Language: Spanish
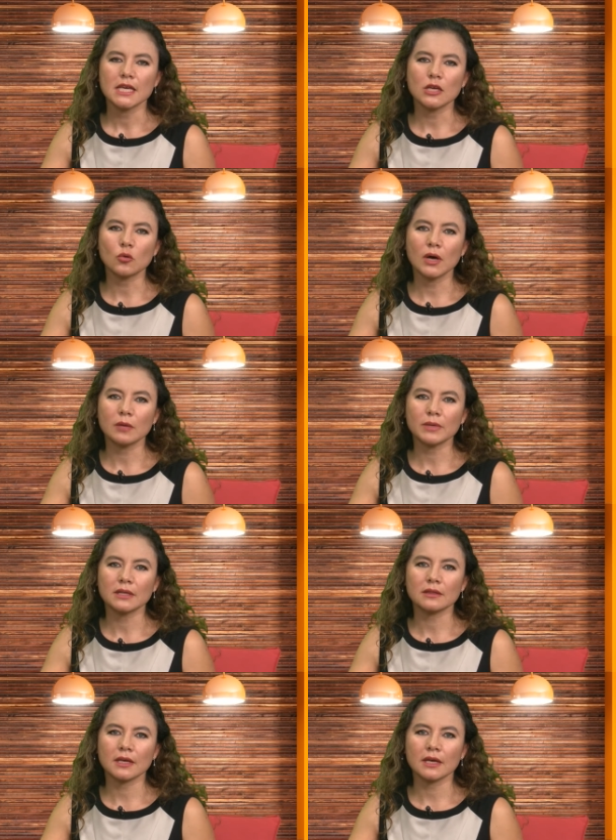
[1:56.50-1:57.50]

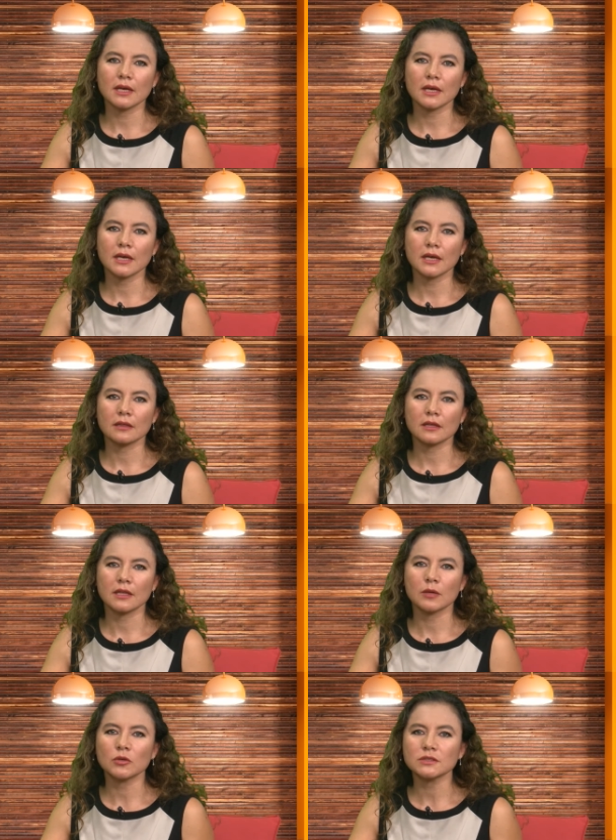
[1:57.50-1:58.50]
Igualmente, eh,
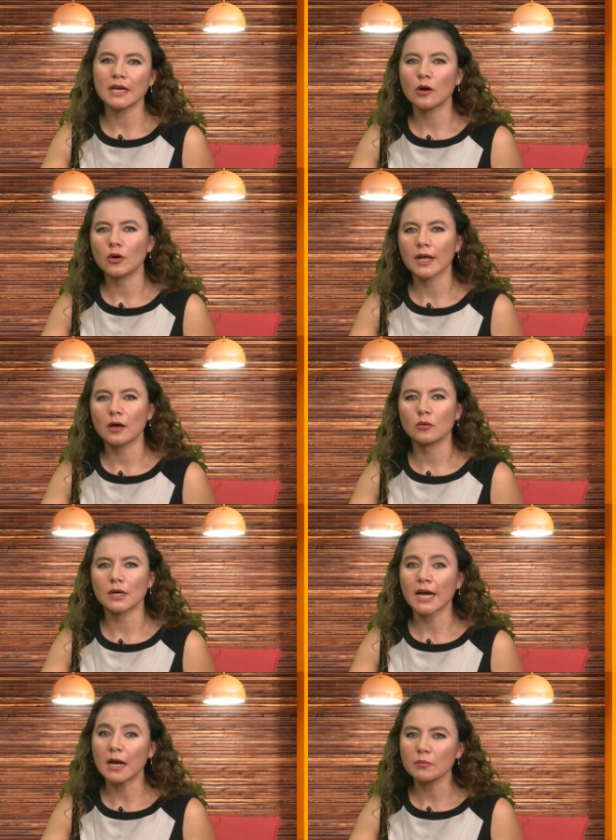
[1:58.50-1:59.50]
tenemos ahora
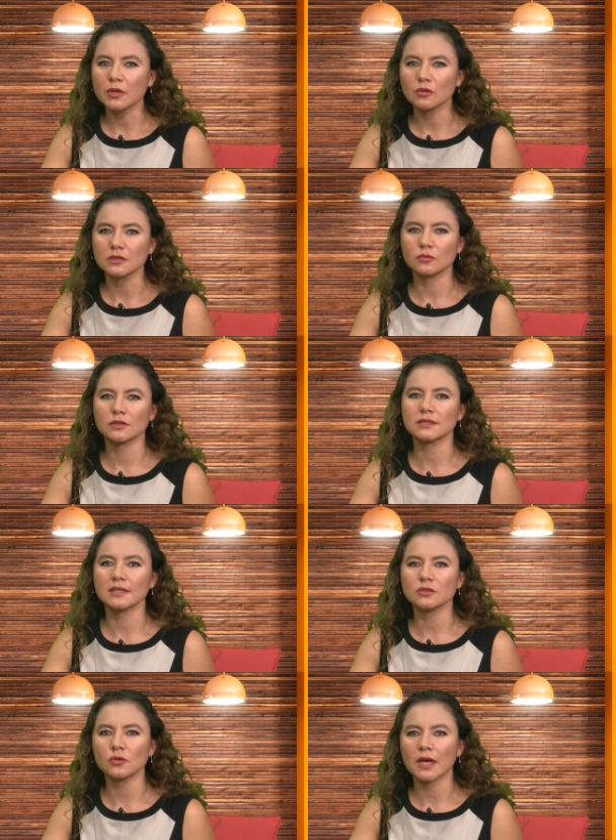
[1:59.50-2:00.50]
cambios en
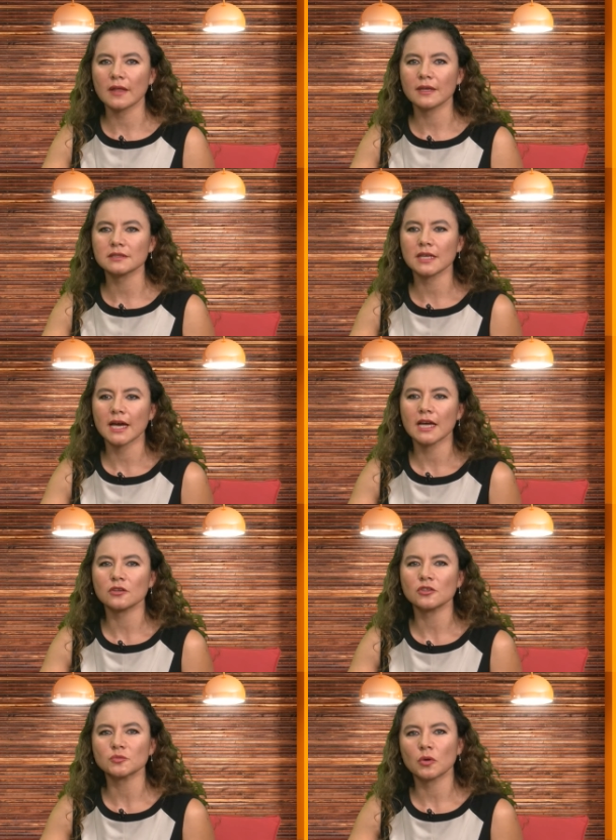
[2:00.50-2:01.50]
nuestras ciudades que a
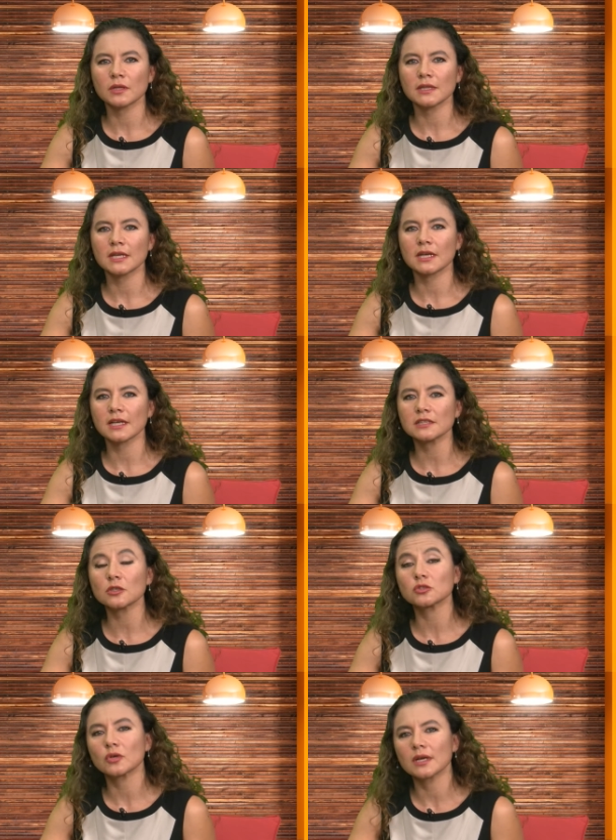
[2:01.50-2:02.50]
ellos los ponen en
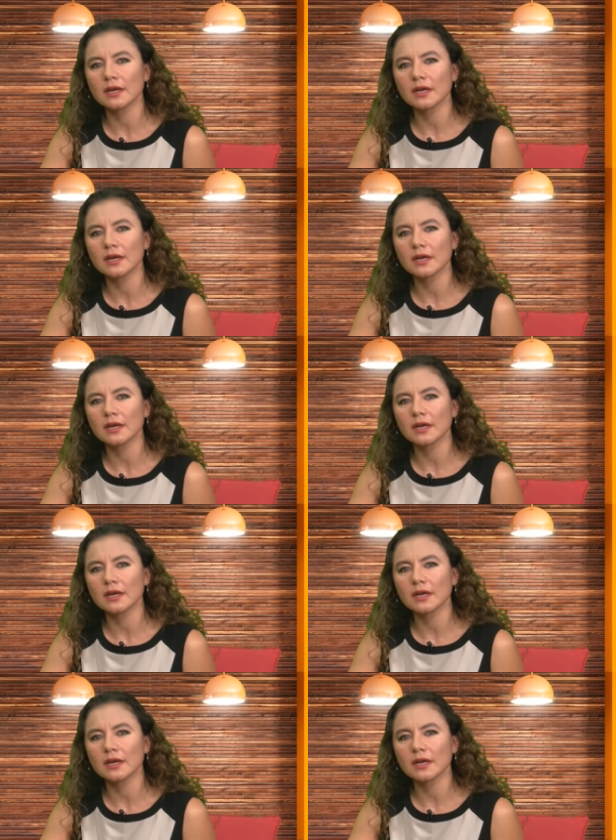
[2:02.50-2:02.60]
riesgos o en